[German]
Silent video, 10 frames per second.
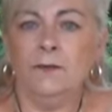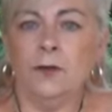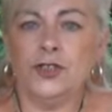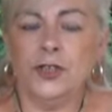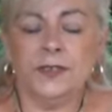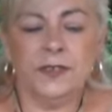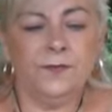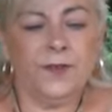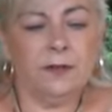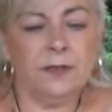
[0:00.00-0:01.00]

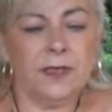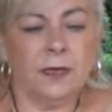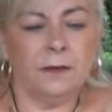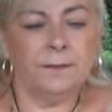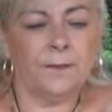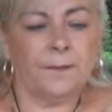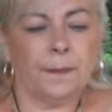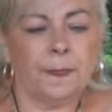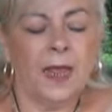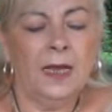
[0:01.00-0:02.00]
Washington VSA
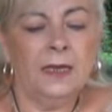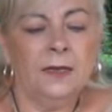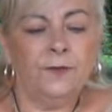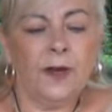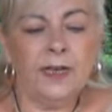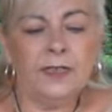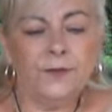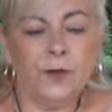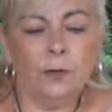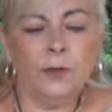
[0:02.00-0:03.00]

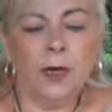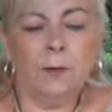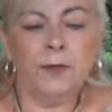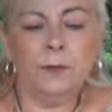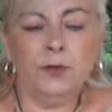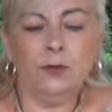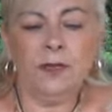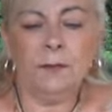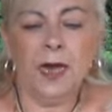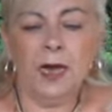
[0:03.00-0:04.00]
VS-Firmen haben im
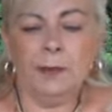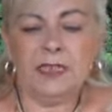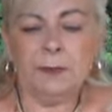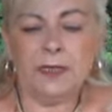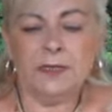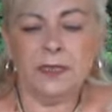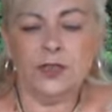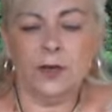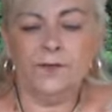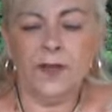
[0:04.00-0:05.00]
Juli mehr Arbeitsplätze
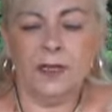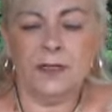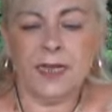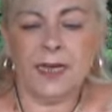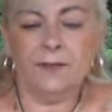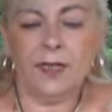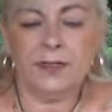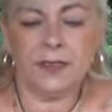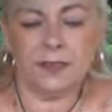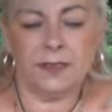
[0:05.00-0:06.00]
geschaffen als
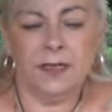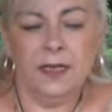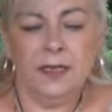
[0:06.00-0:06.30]
erwartet.